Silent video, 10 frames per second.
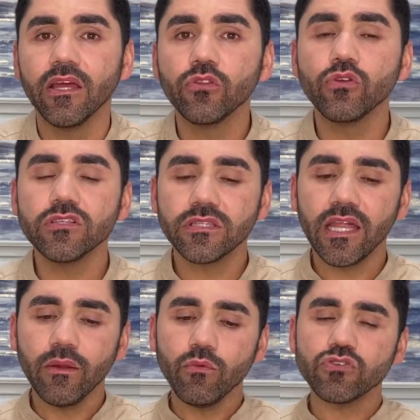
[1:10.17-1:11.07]
entonces
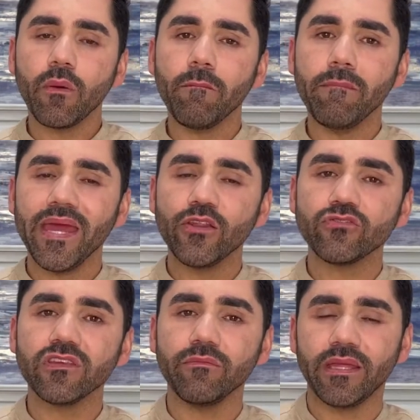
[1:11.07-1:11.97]
tenemos
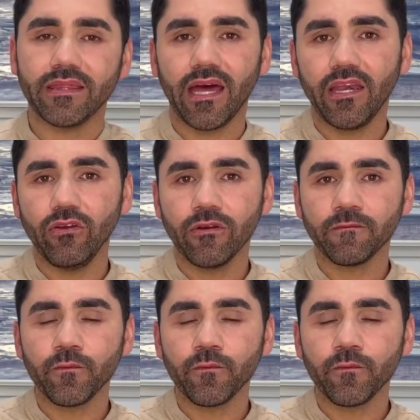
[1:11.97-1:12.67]
menos inventario.